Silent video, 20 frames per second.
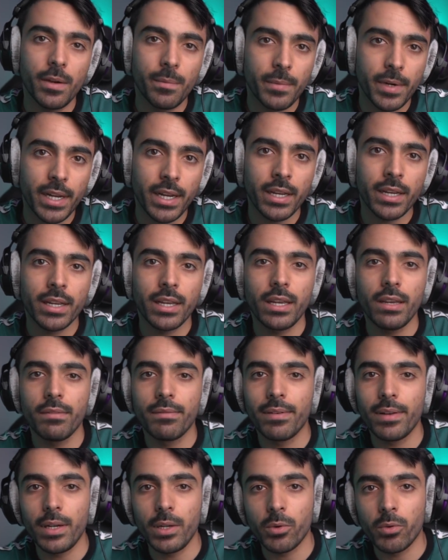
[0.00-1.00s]
امريكي
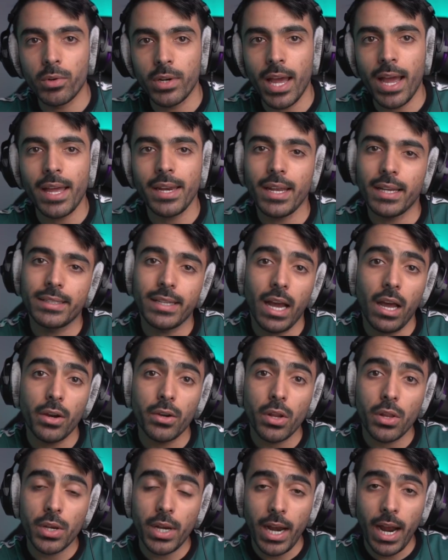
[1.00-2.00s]
في اليونان
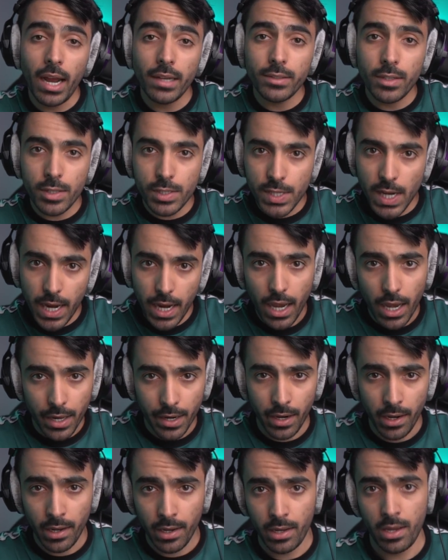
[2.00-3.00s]
يتعرض لحادث
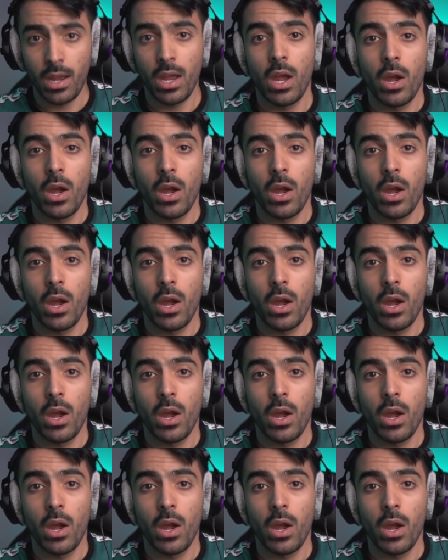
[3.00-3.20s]
سياره